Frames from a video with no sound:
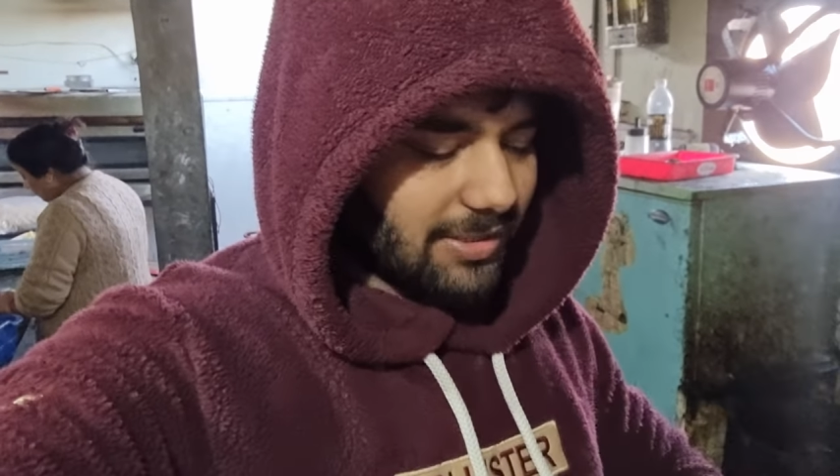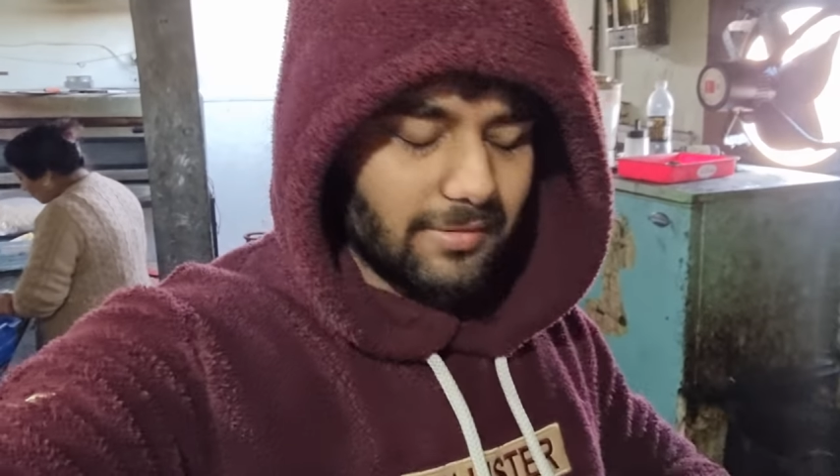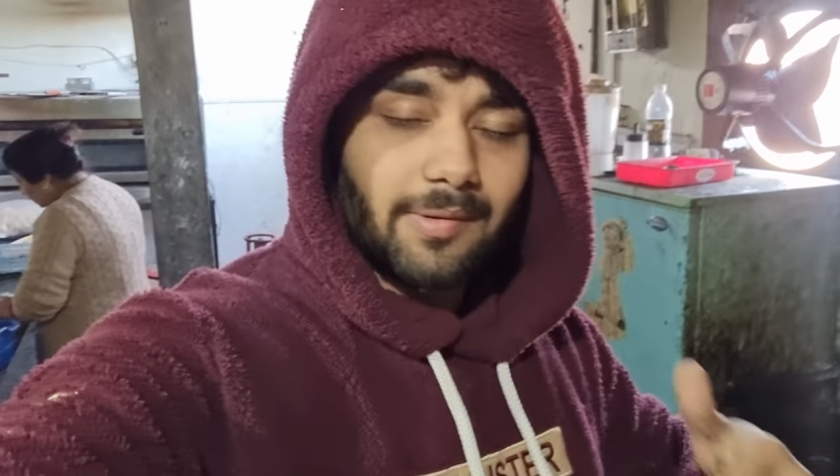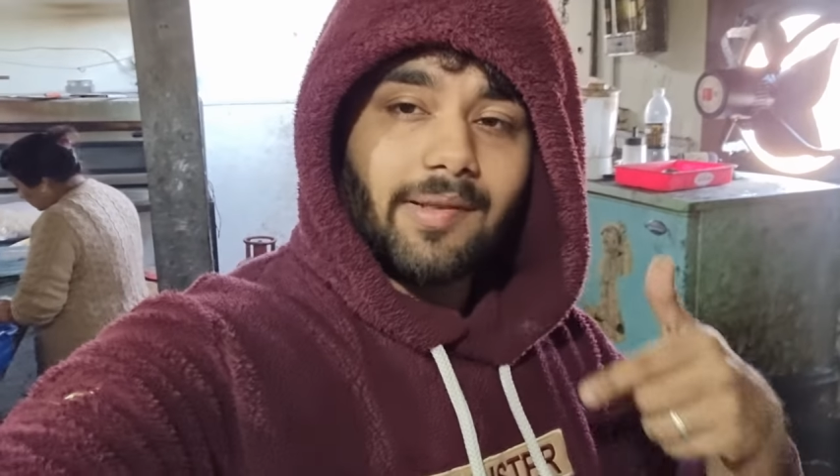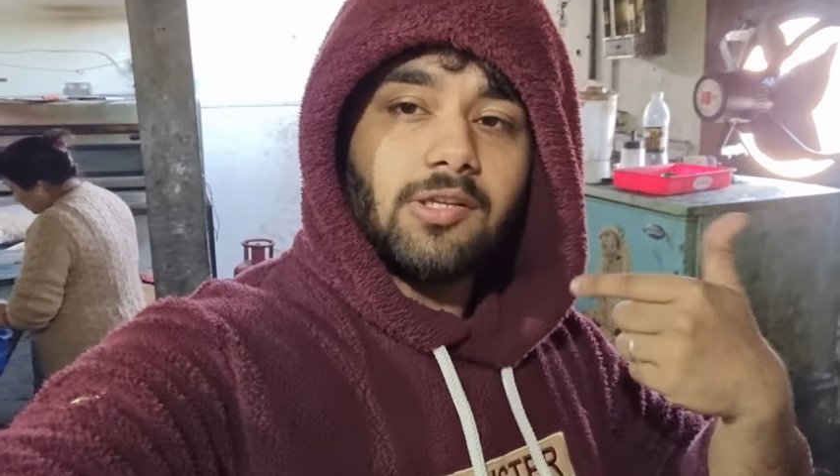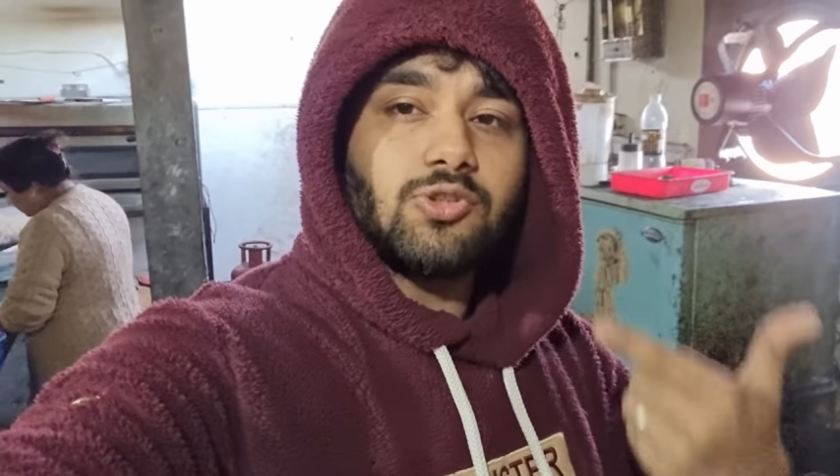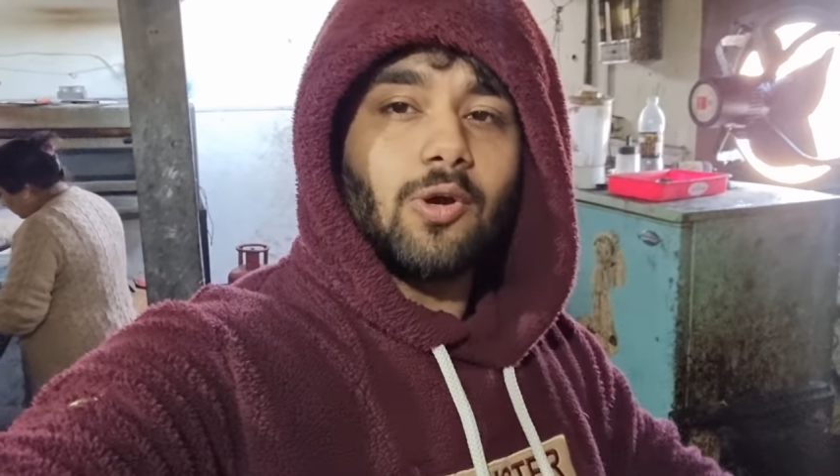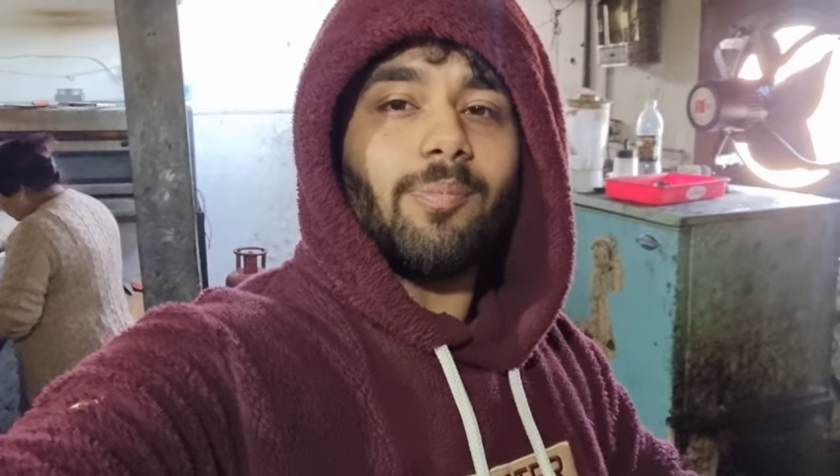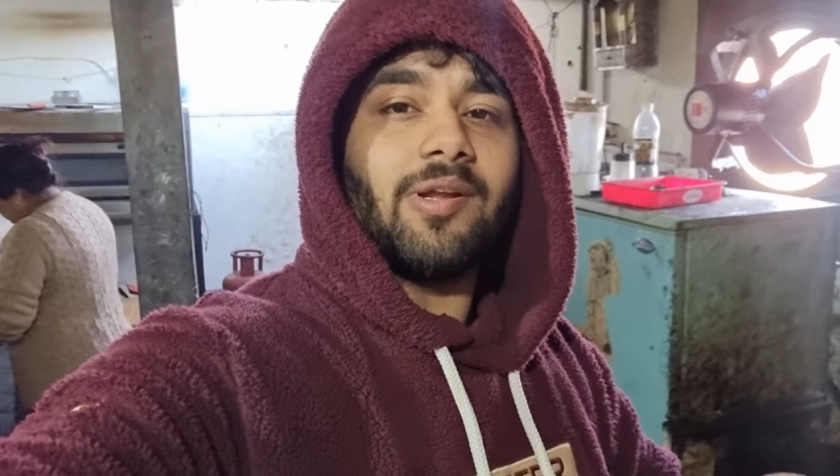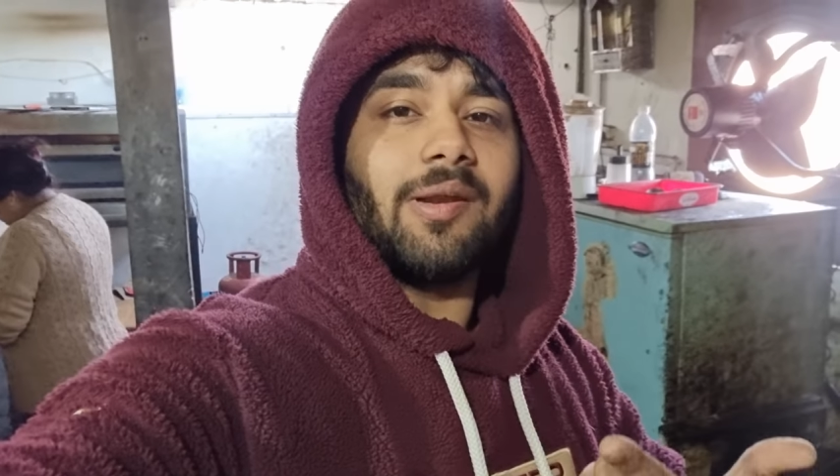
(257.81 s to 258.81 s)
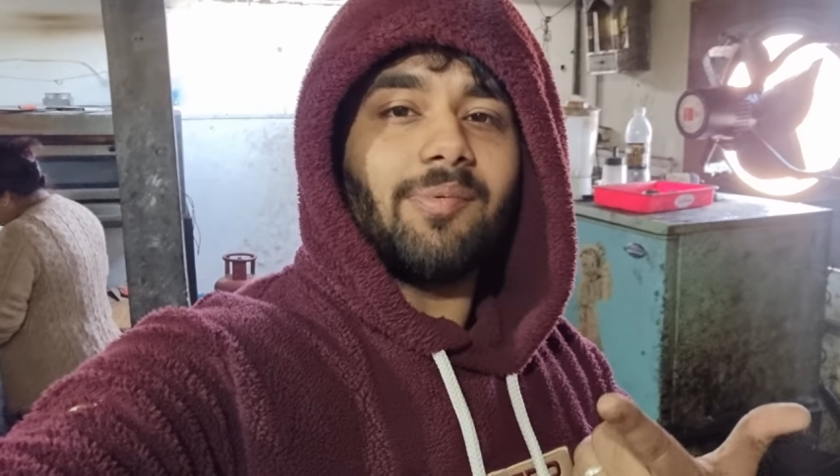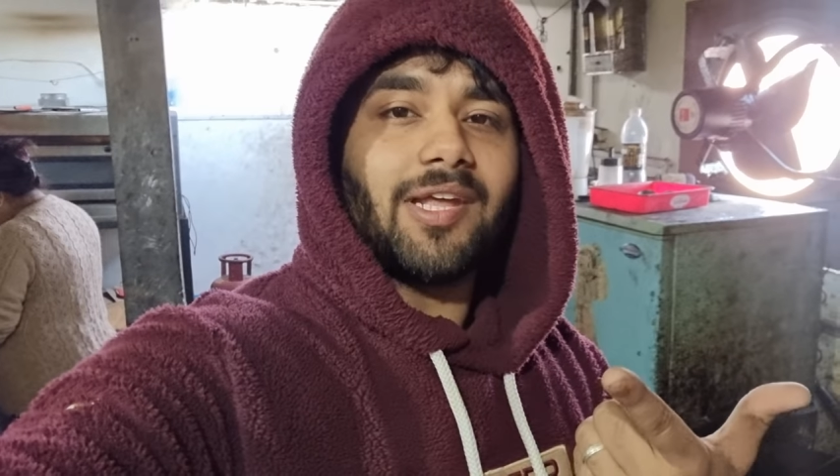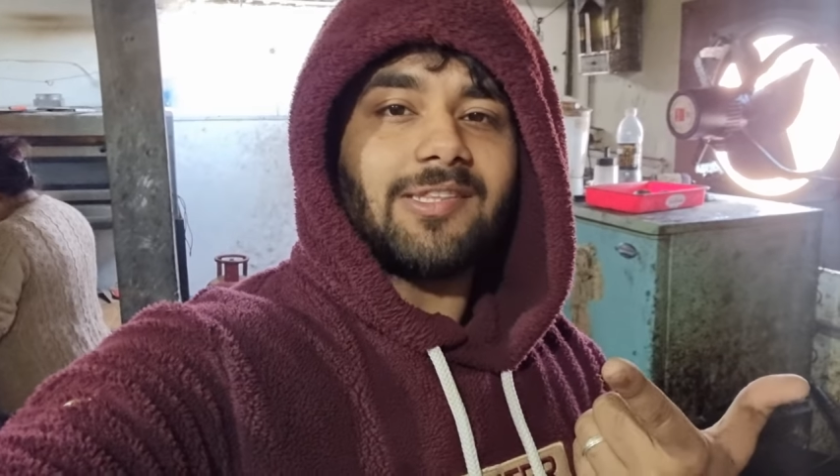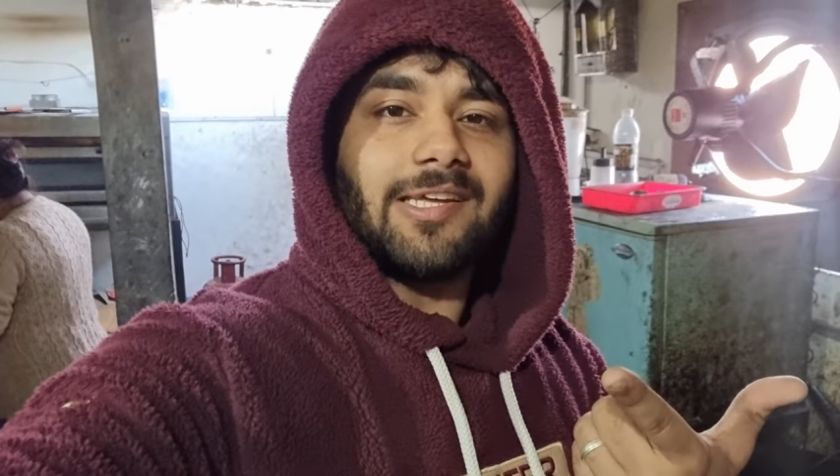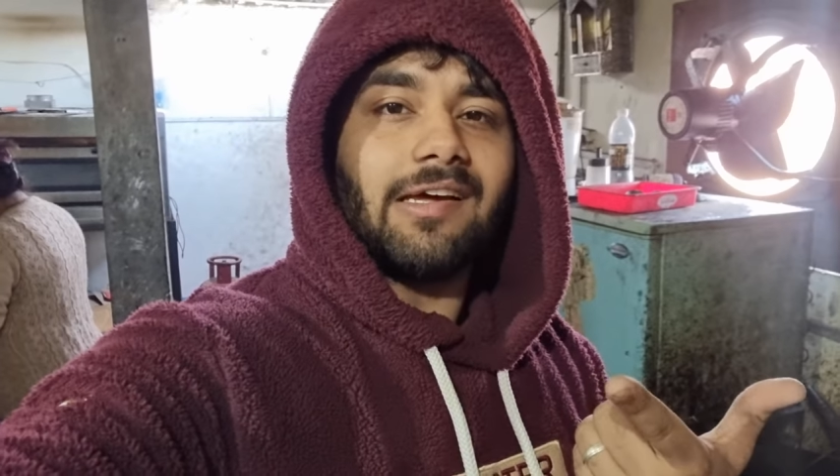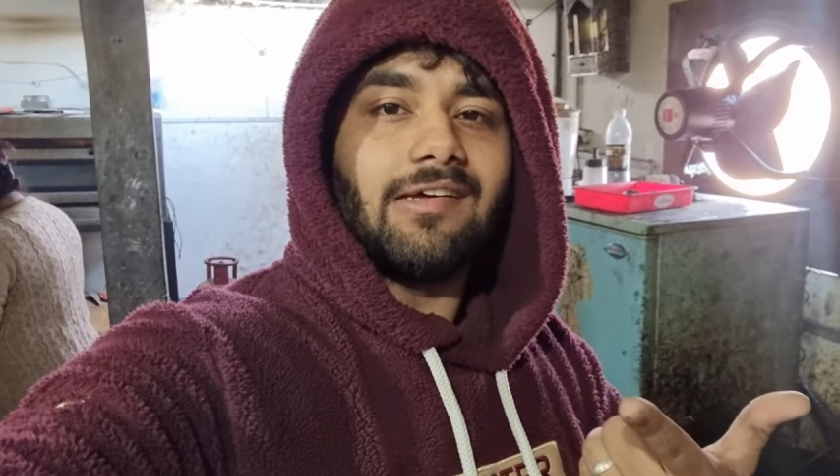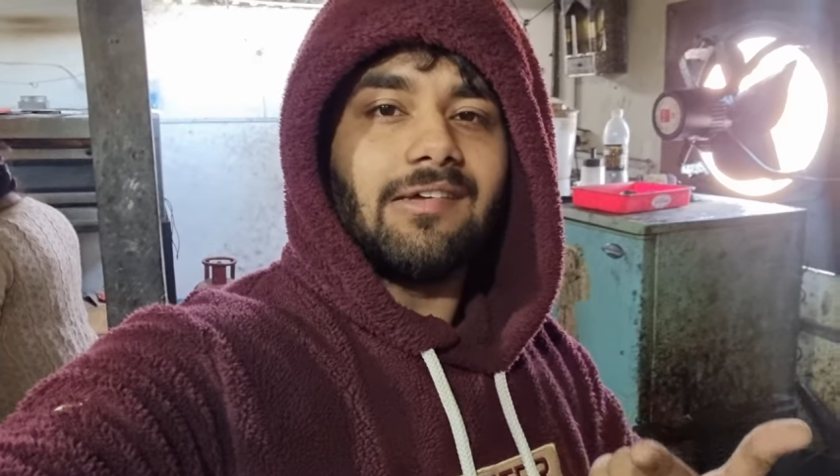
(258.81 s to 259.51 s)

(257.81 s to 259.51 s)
सबसे पहले चॉपिंग निपटाते हैं